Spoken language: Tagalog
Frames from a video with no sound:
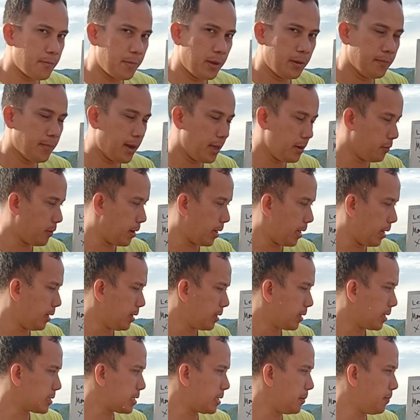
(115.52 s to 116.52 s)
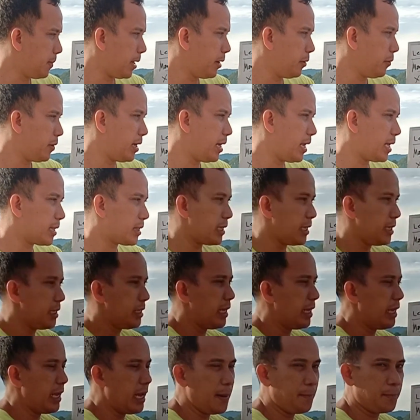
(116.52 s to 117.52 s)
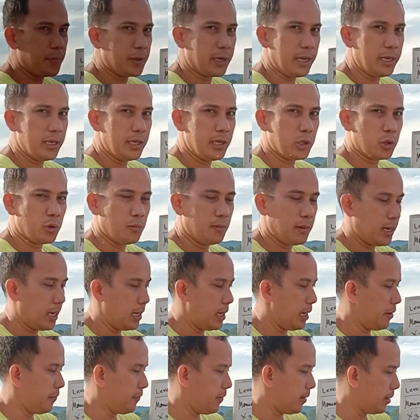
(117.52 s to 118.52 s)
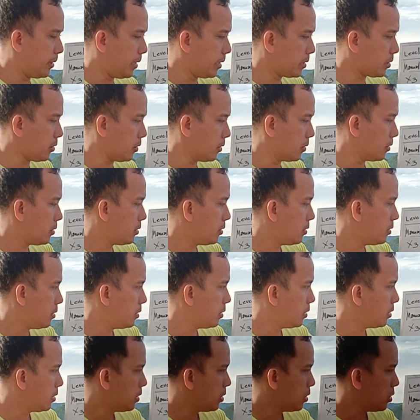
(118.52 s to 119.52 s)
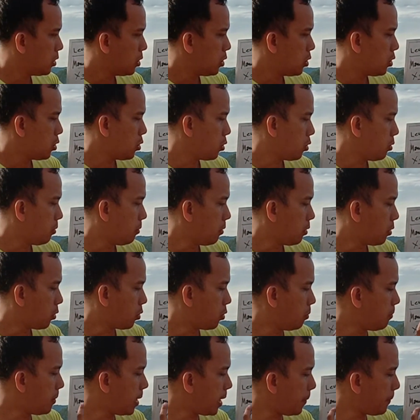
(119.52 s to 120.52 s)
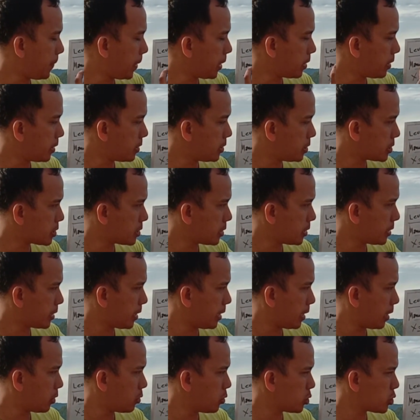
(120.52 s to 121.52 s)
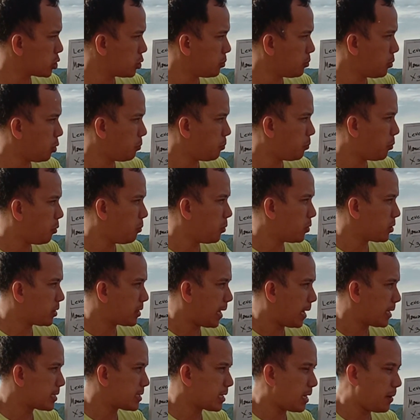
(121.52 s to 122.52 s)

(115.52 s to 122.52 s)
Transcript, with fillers: manual kasi manual natin i-upgrade itong mga level na ito. Kung makapag register ka na, gusto mong pumunta sa